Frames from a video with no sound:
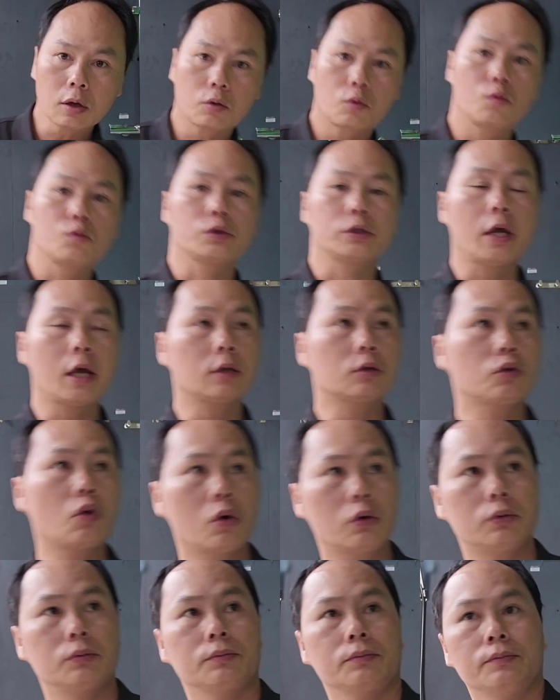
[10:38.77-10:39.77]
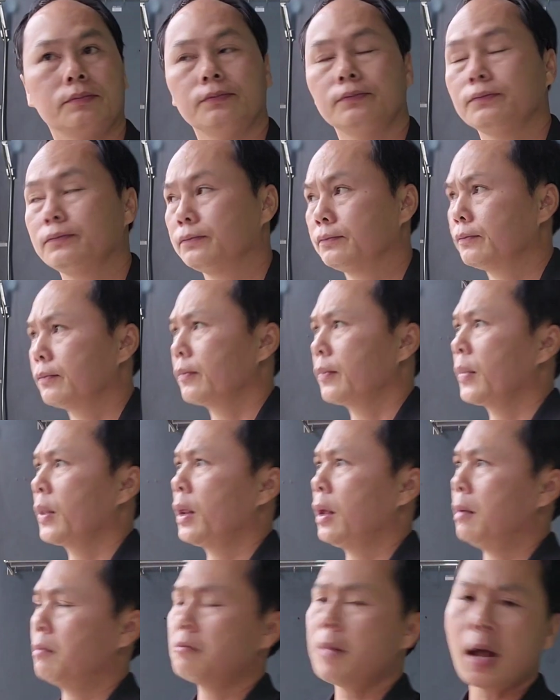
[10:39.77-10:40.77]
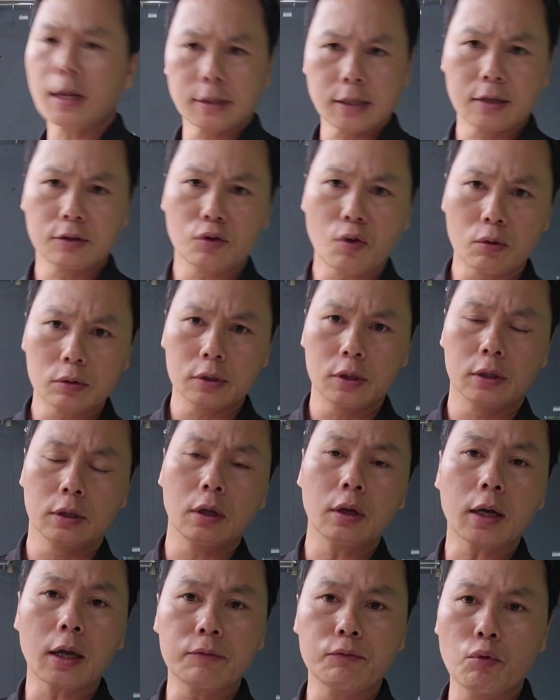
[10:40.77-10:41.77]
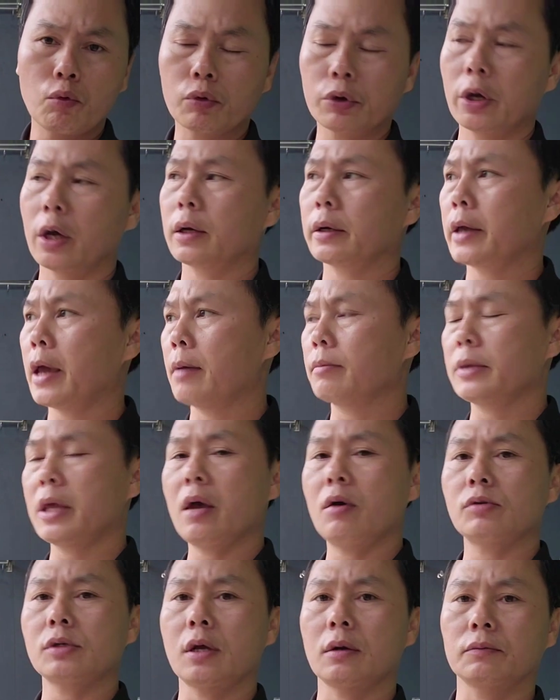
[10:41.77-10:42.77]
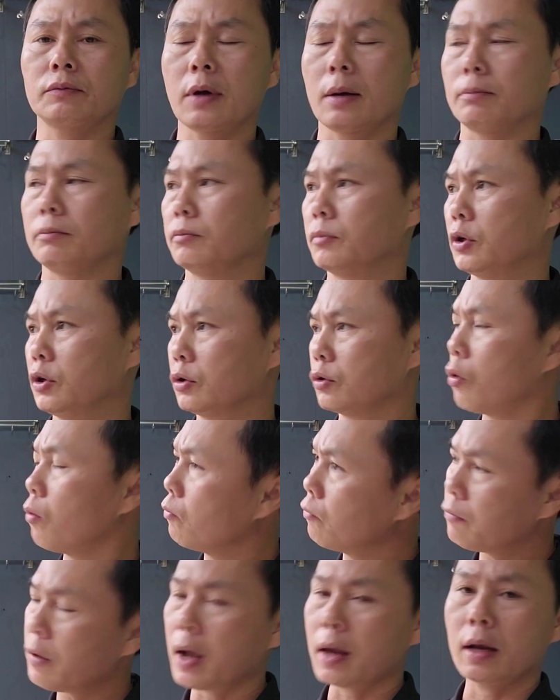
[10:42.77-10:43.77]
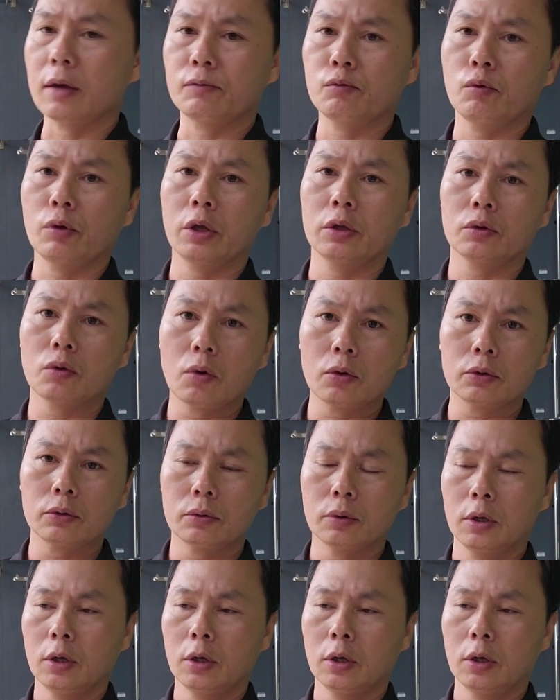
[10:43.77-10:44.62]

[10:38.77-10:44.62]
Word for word: lượng củ sen tốt bát sen tốt thì những cái phụ kiện kèm theo sản phẩm thì cũng phải là phụ kiện tốt